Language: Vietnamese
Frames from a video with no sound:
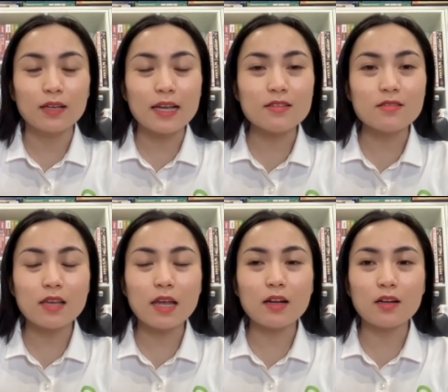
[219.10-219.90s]
cái
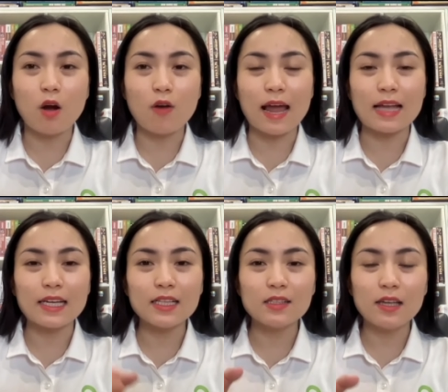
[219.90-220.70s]
cái còn lại
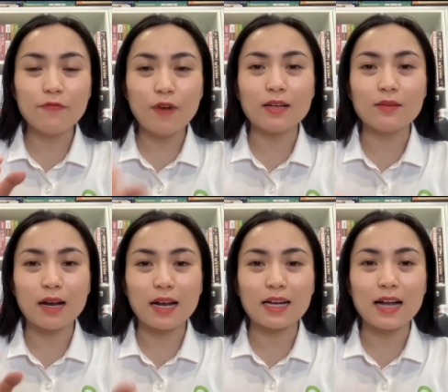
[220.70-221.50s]
cái cái phần
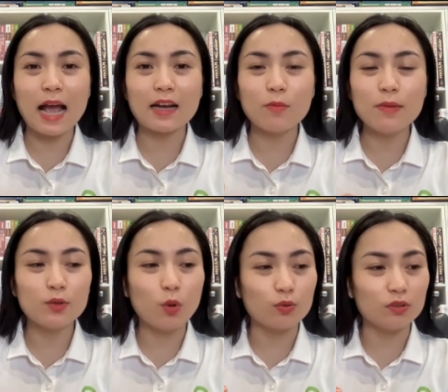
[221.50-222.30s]
mà gan nó
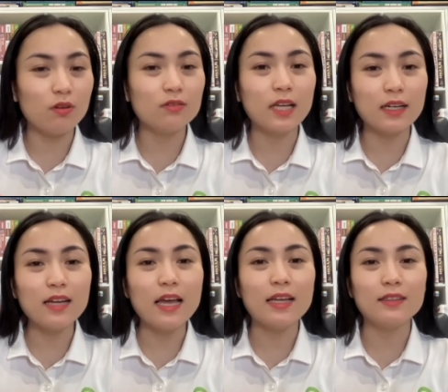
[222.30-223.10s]
bị tổn thương
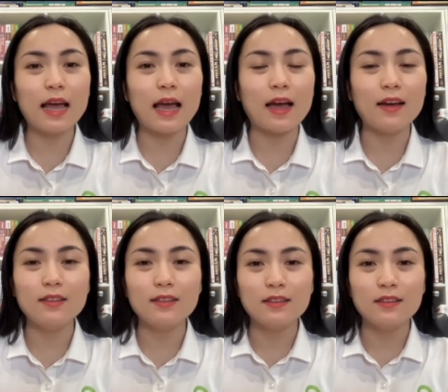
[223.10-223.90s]
dẫn đến là
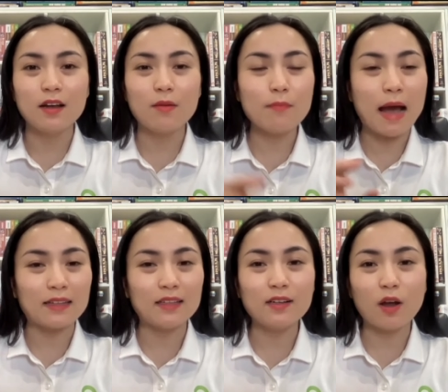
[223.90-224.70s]
nó
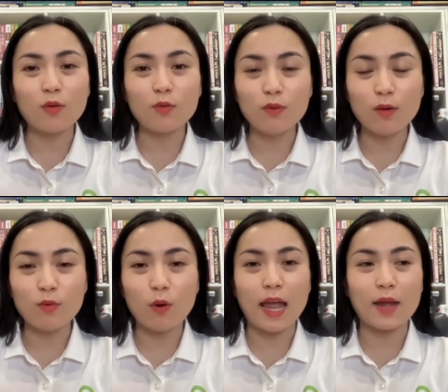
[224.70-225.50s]
bản thân nó cũng
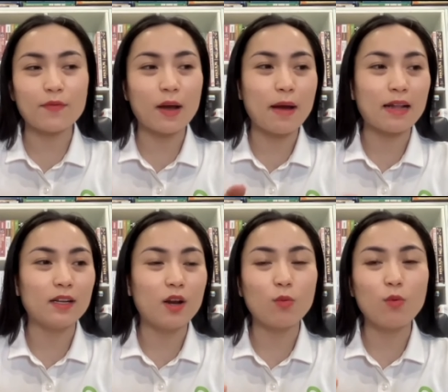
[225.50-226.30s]
không khỏe và bản
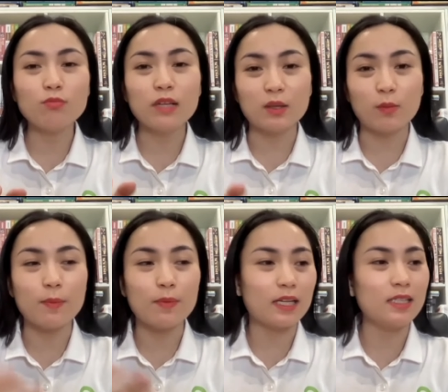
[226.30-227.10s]
thân nó cũng không thể tổng
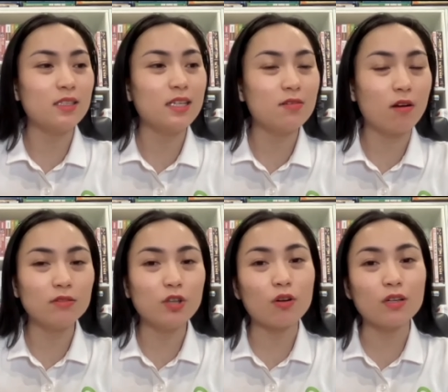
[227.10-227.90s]
hợp được các chất dinh
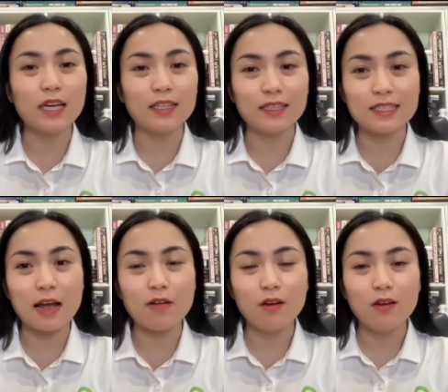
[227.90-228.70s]
dưỡng cho cơ thể thì
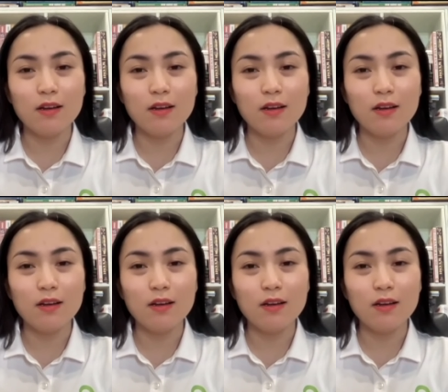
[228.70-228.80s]
sao